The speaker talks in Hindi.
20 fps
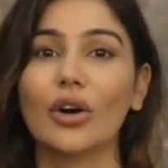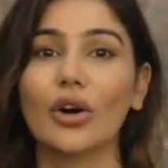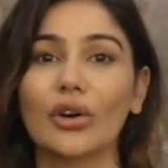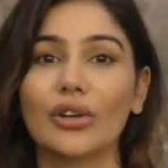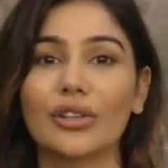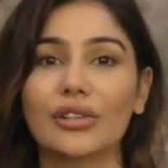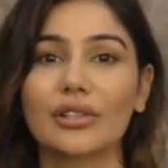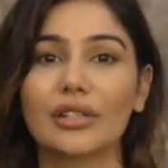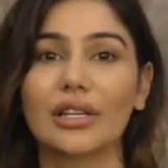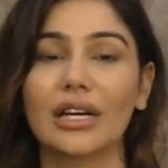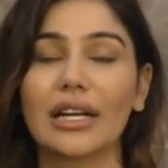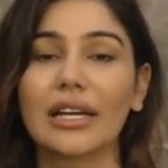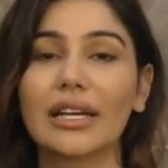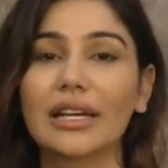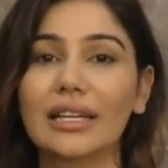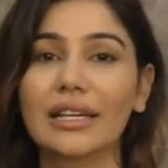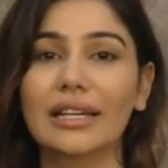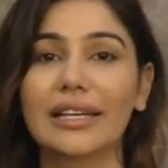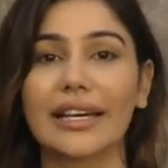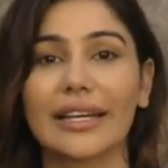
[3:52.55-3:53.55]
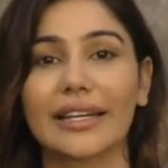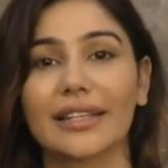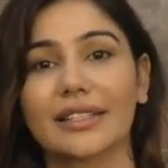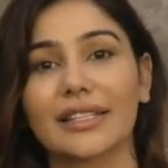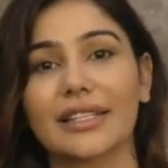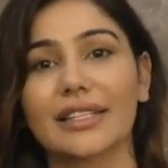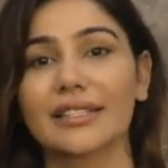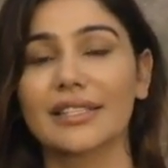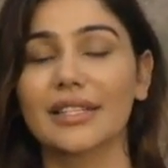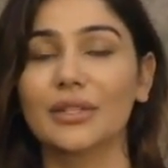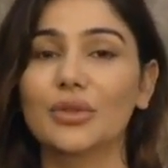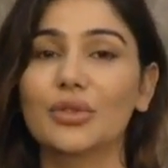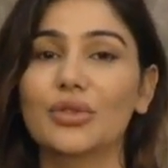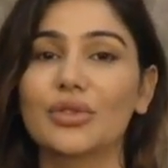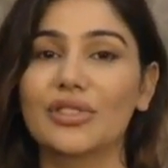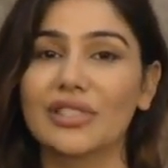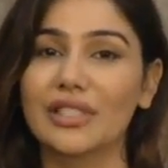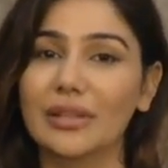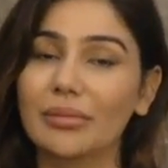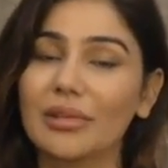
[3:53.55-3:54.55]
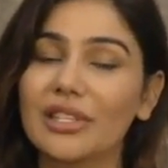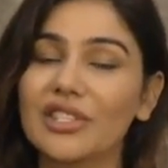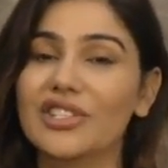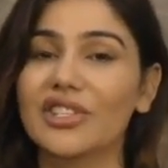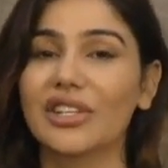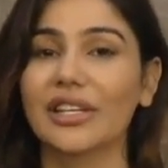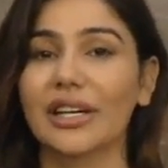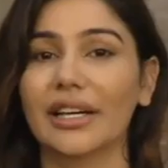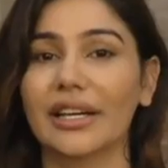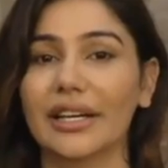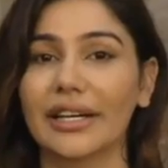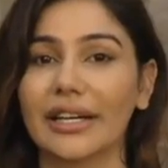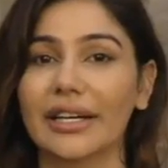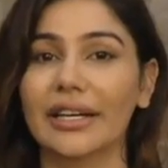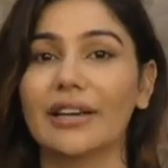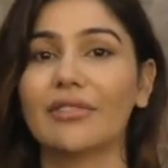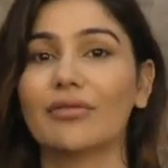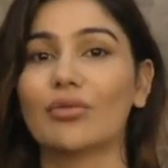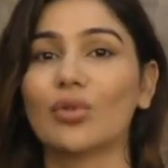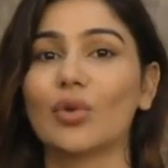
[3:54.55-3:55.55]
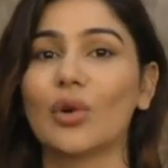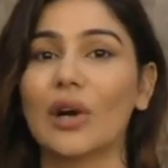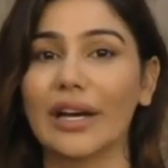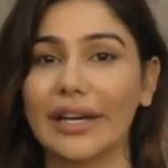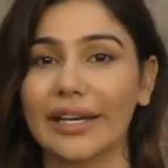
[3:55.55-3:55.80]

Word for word: और अलग अलग कैरेक्टर के साथ उसको स्टेब्लिश किया गया है वो